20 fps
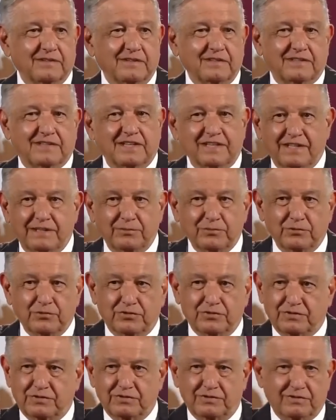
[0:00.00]
Y
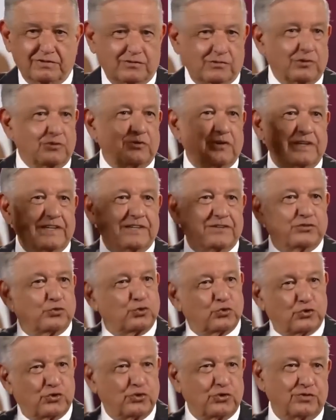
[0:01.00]
tenemos, bueno, la
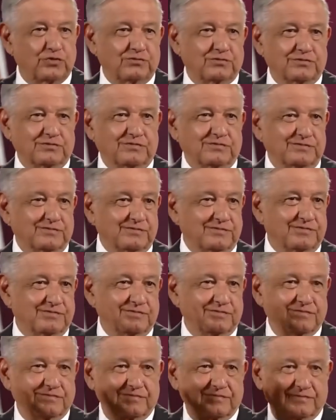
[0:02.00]
instrucción,
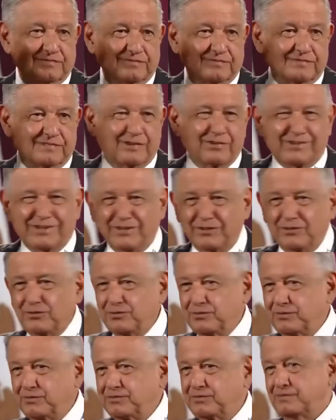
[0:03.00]
aunque
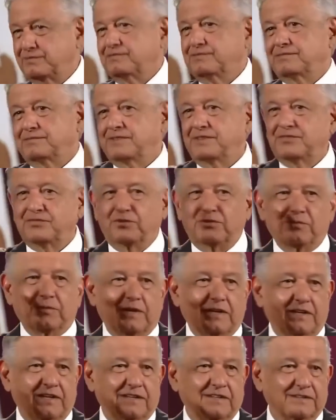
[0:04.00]
no me
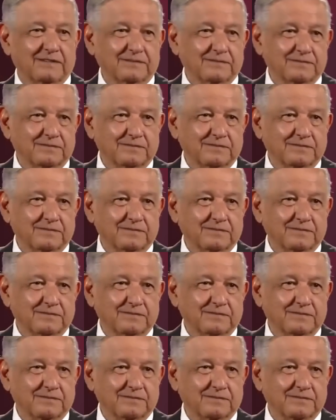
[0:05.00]
informaran,